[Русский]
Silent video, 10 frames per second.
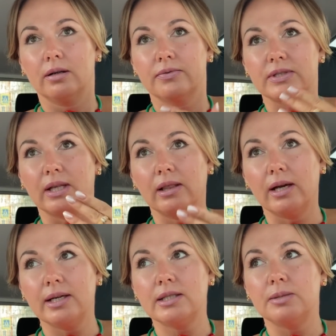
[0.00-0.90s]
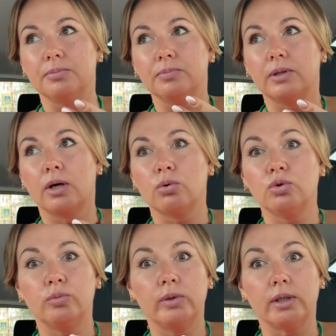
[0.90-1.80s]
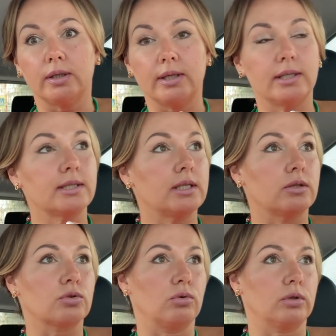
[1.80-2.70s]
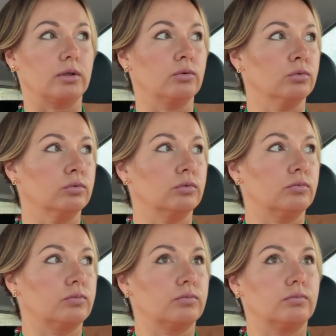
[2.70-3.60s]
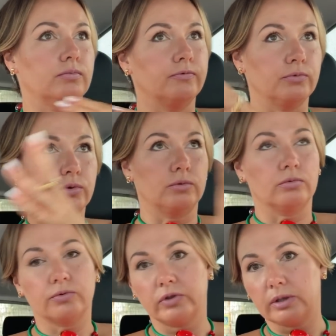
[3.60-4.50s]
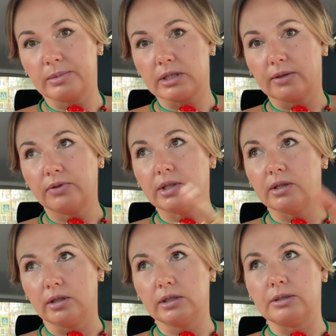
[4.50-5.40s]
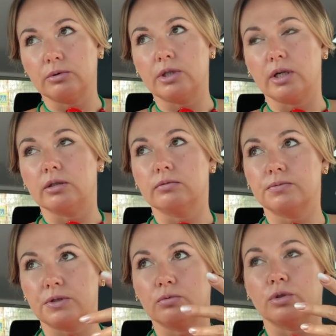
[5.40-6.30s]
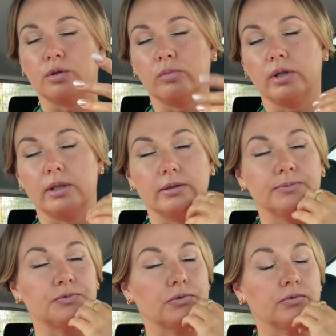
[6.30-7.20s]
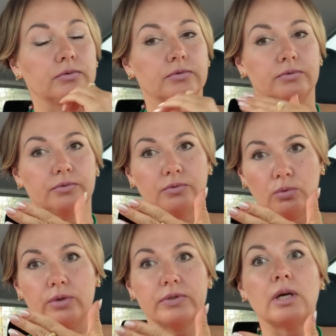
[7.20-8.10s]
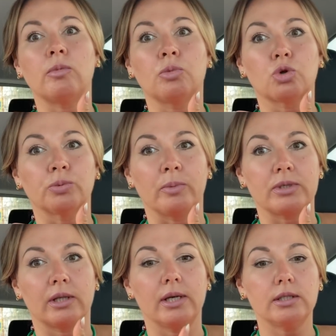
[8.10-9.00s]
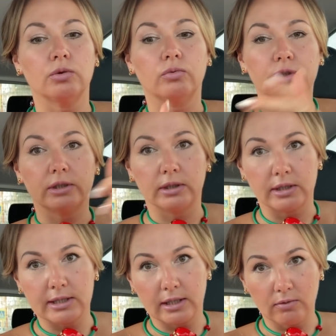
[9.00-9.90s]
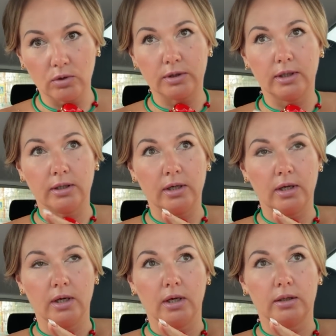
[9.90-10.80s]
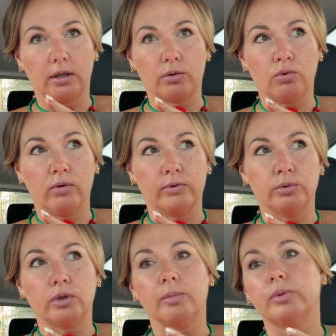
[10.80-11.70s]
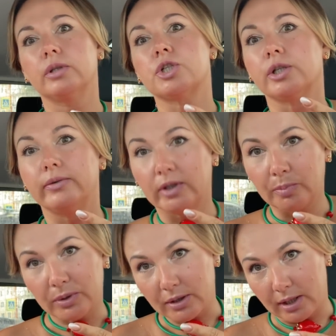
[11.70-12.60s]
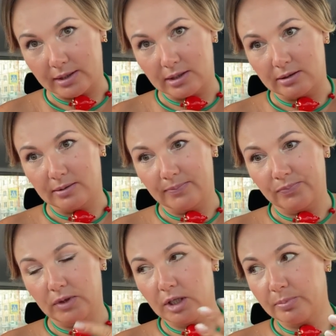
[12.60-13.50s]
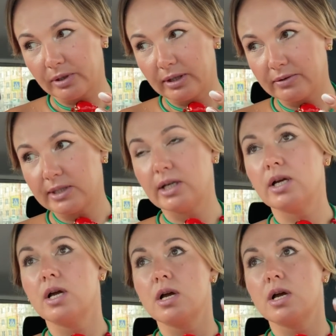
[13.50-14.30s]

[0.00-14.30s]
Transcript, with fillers: В Санлайте народу было, я не знаю сколько, Но ну, вот, вот в этом островке, да, где вот я сегодня была, ну, не в самом крупном Санлайте, но вот этот островок, да, торговый, ну, там было человек 15, три продавца,